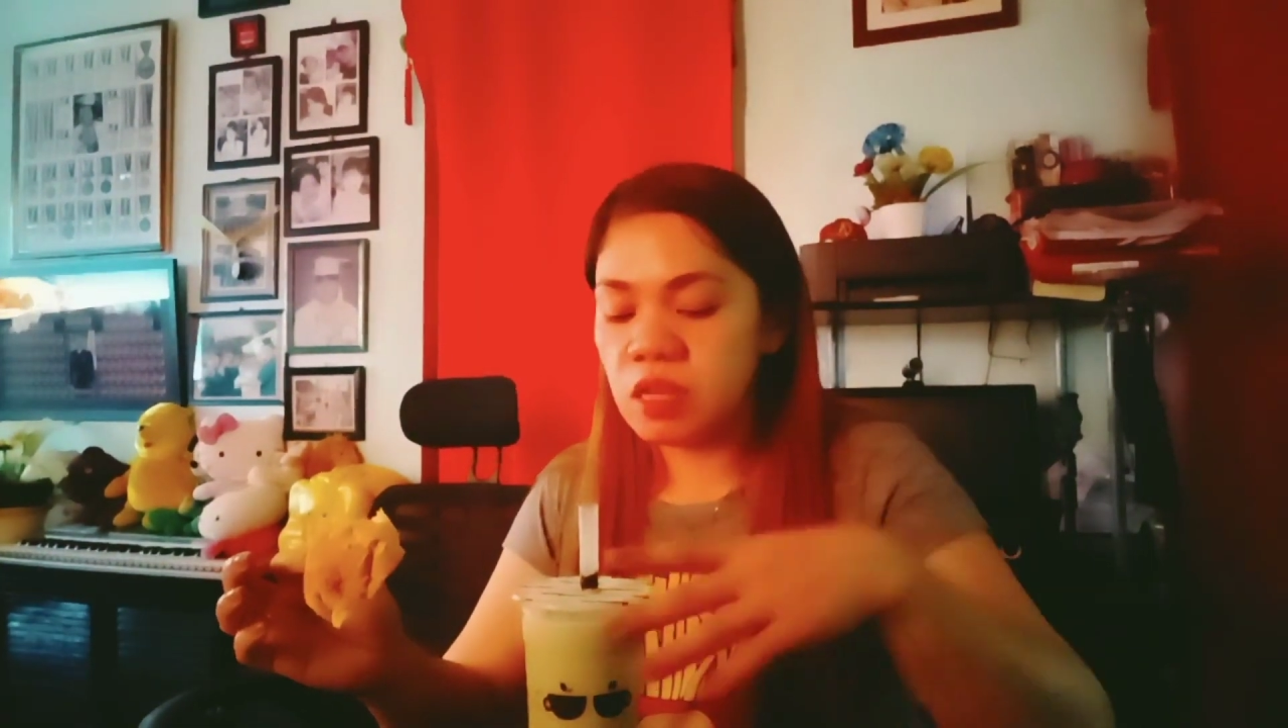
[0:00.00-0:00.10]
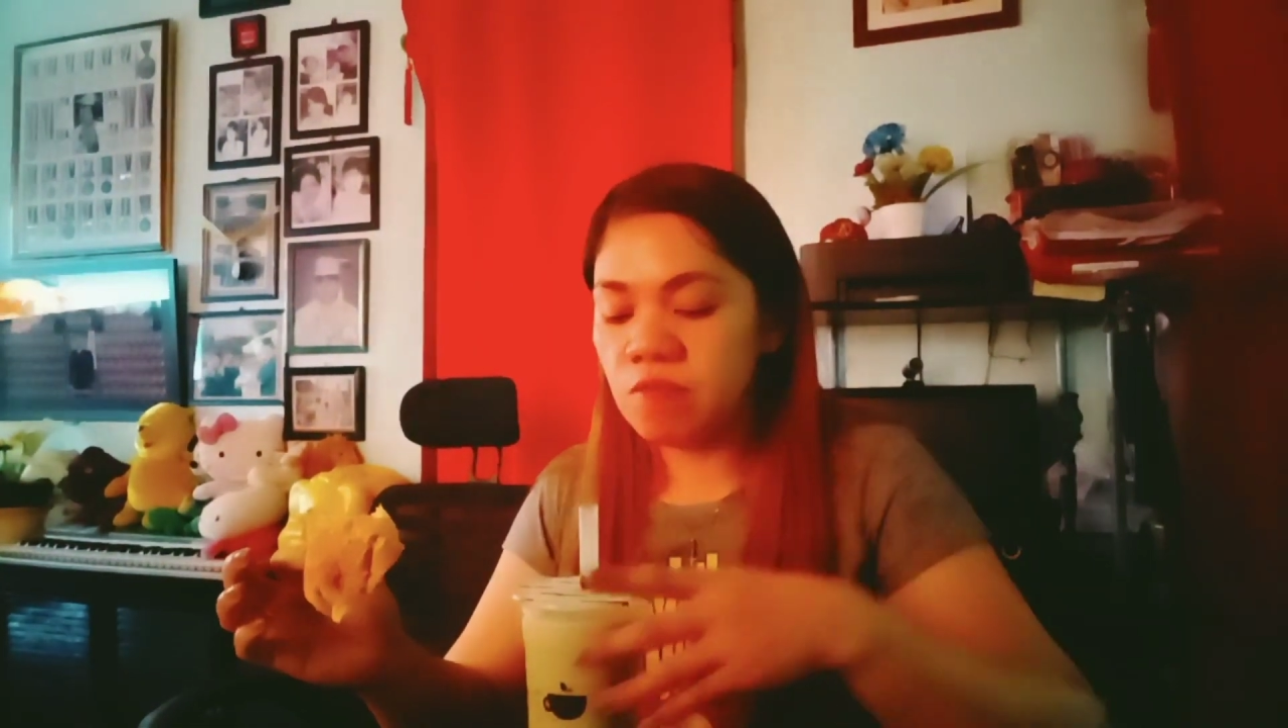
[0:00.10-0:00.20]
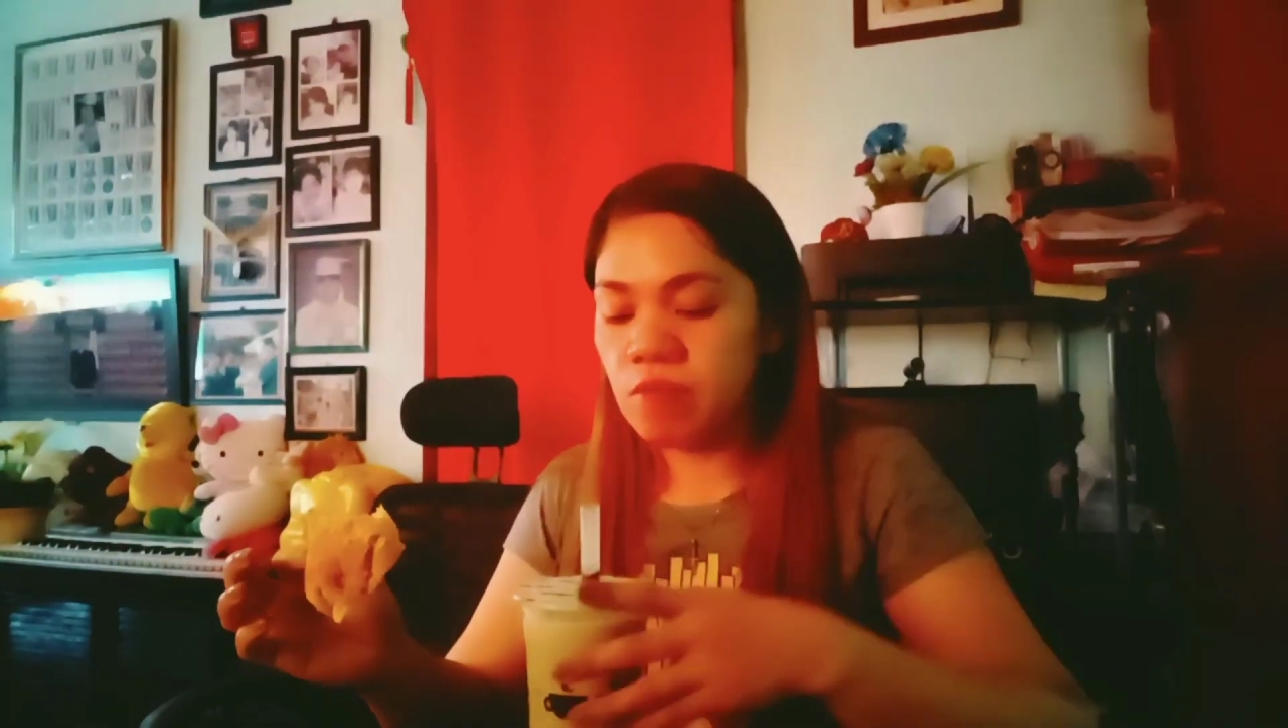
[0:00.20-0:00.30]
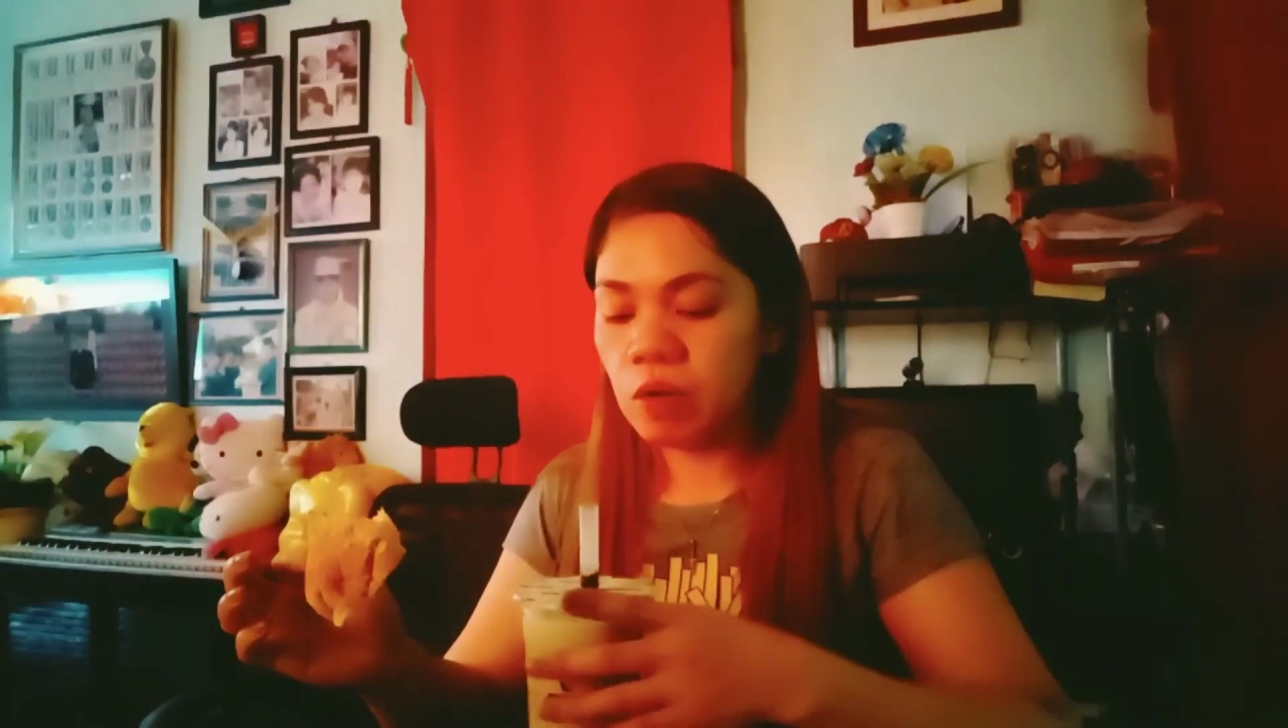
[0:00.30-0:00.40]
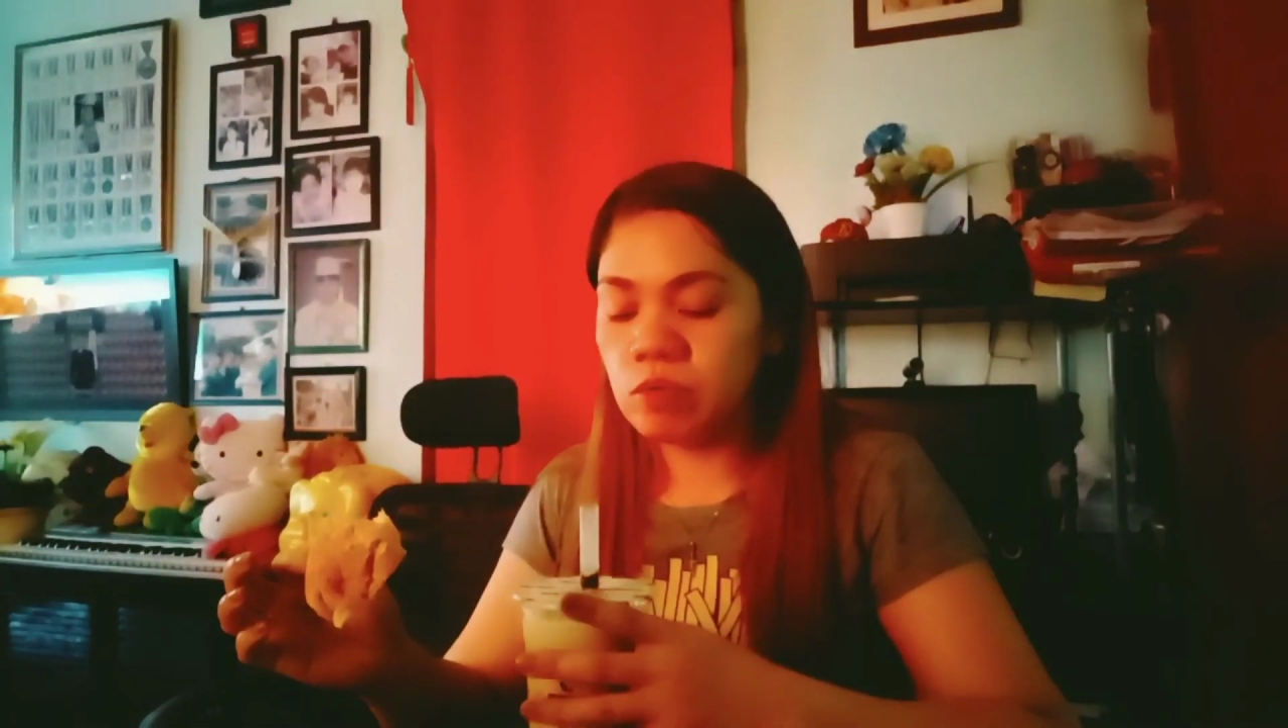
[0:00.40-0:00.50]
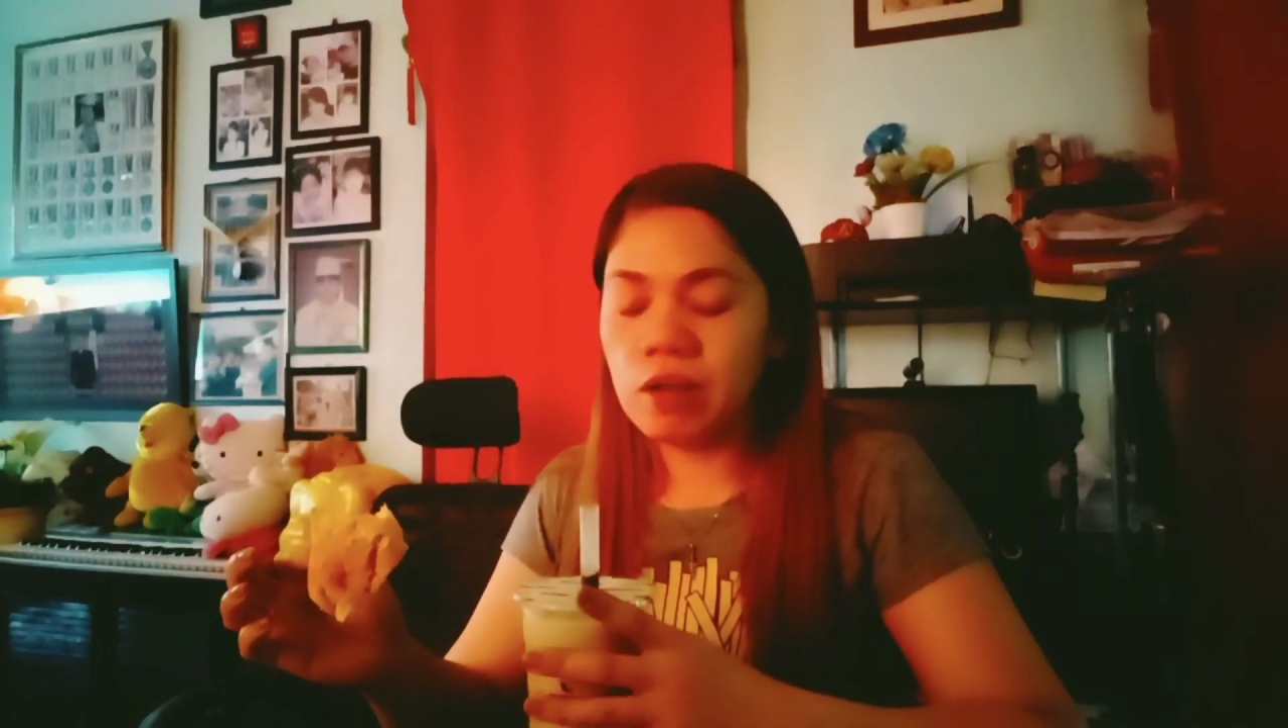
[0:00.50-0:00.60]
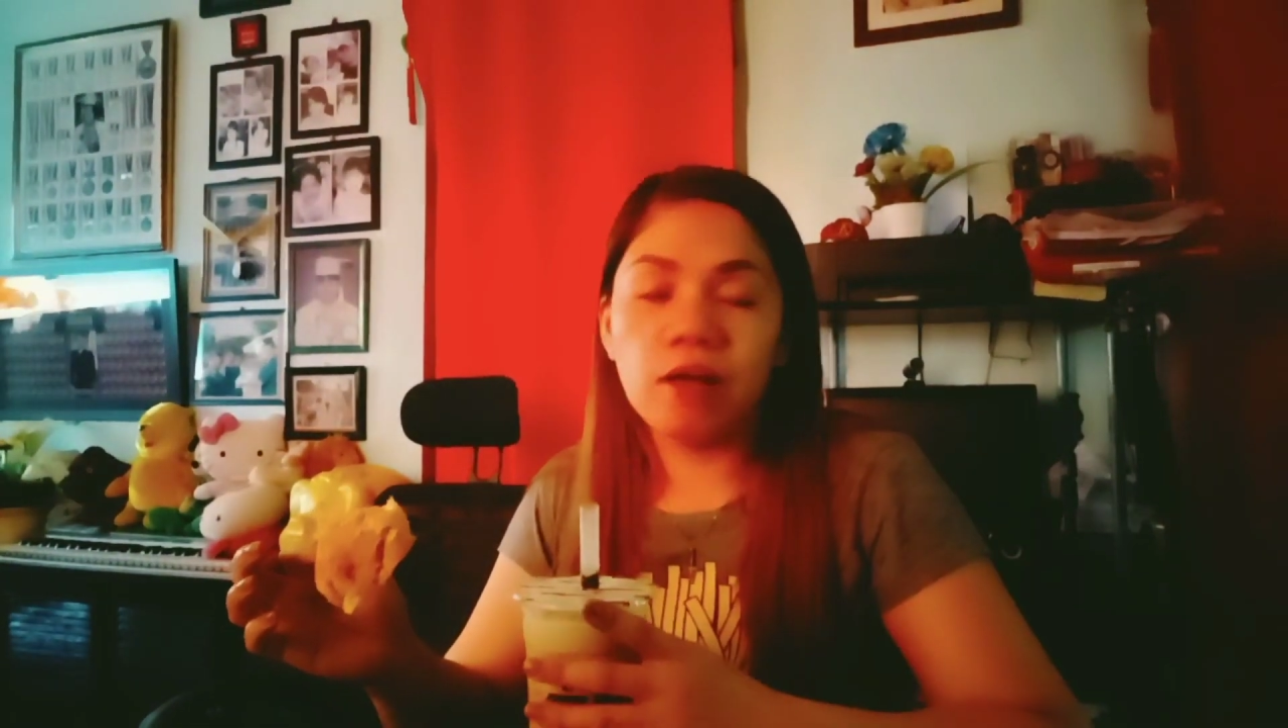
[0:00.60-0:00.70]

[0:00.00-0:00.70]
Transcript: ako ng